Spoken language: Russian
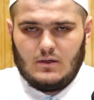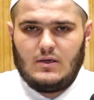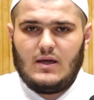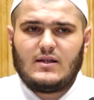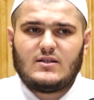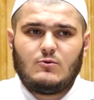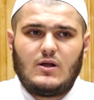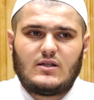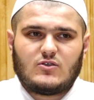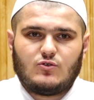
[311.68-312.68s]
Я
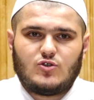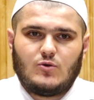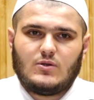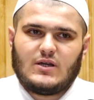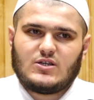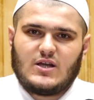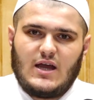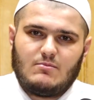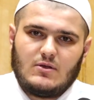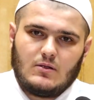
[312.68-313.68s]
надевал на свой живот также
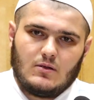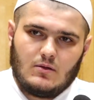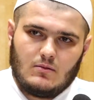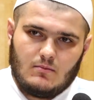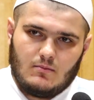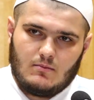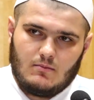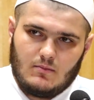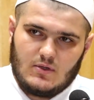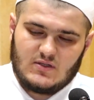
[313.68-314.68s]
камень,
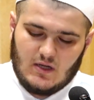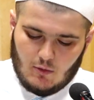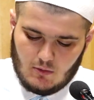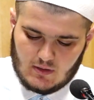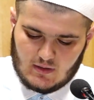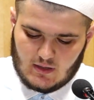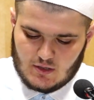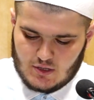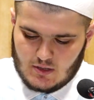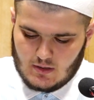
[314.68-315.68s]
из-за голода также.